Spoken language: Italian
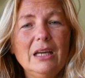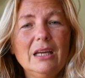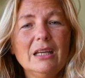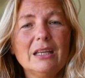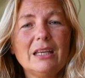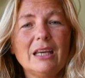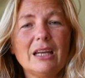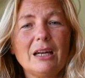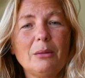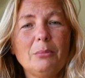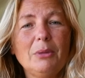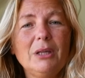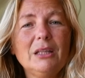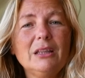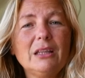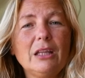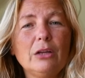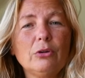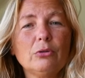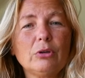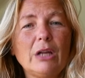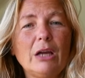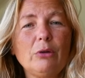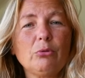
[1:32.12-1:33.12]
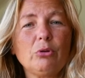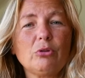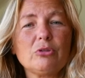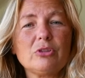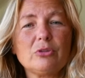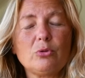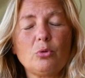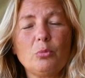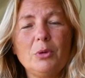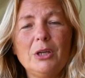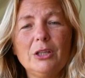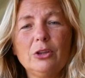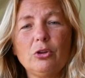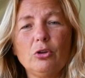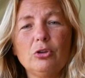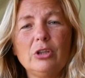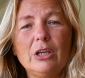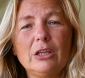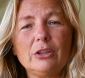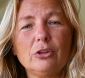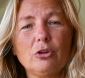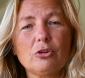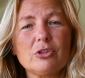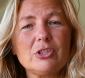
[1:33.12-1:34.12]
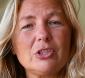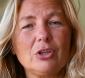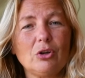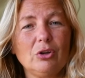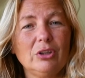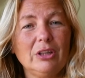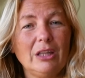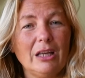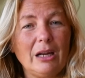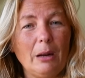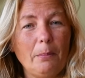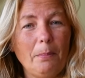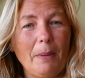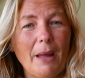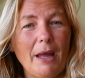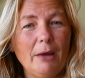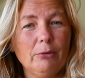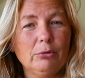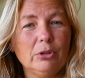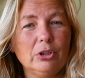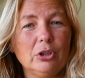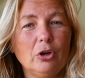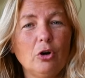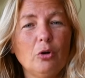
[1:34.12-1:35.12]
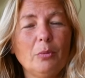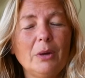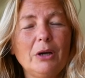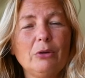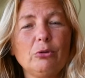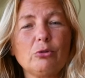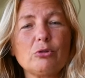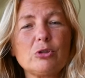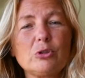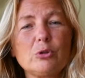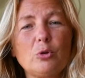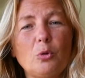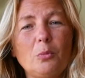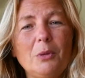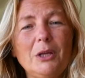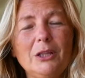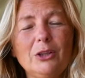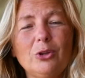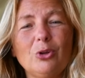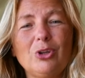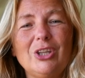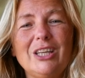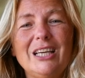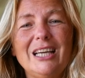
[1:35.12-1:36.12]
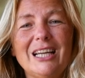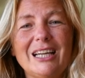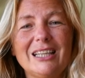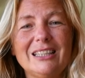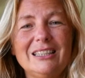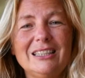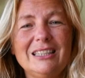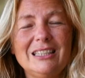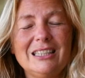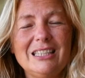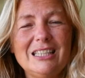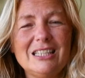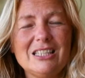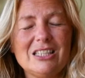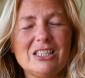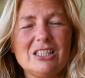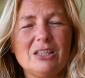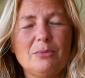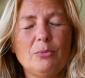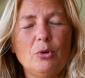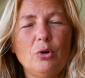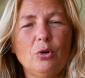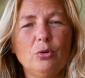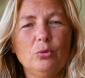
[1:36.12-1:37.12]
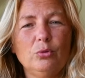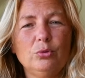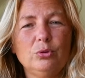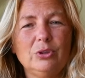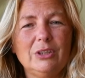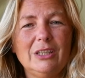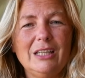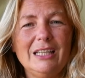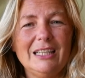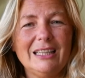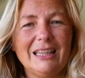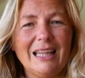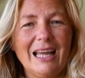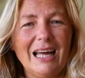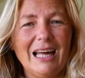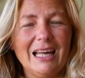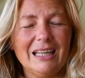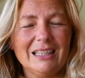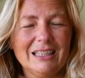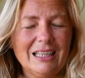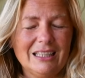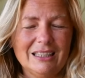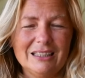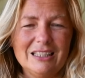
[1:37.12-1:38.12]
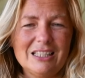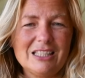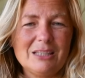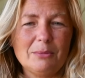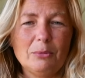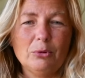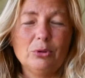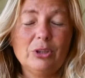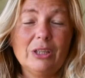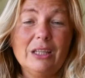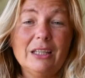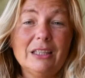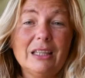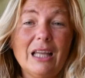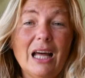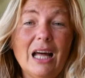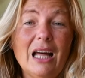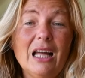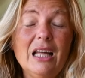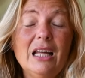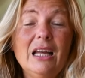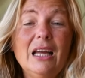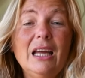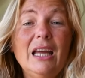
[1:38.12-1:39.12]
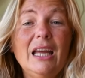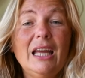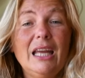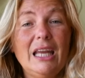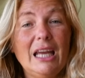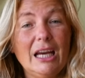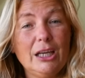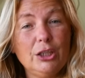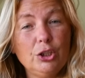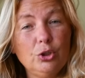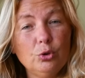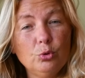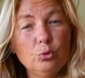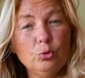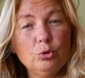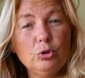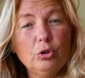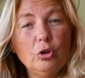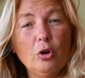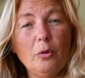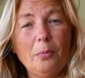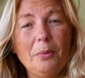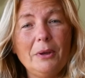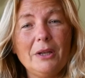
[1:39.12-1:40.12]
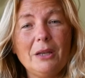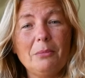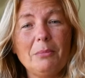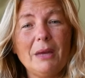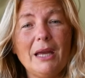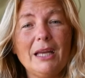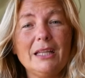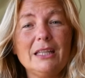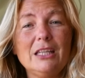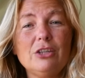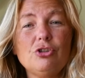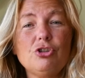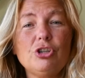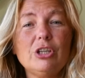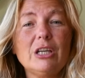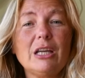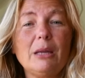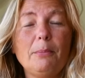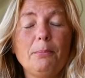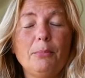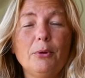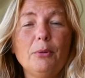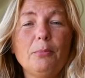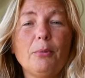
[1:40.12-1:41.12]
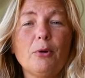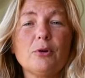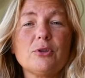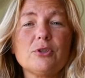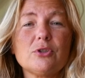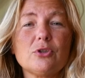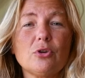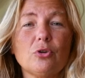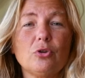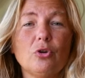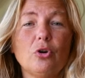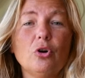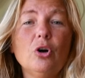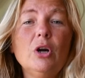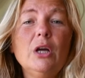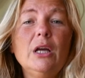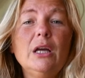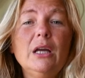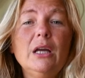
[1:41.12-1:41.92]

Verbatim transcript: Chiaramente non è uno strumento diagnostico e terapeutico, ma è uno strumento di grandissima utilità, grandissima utilità e aiuto per i medici che poi possono,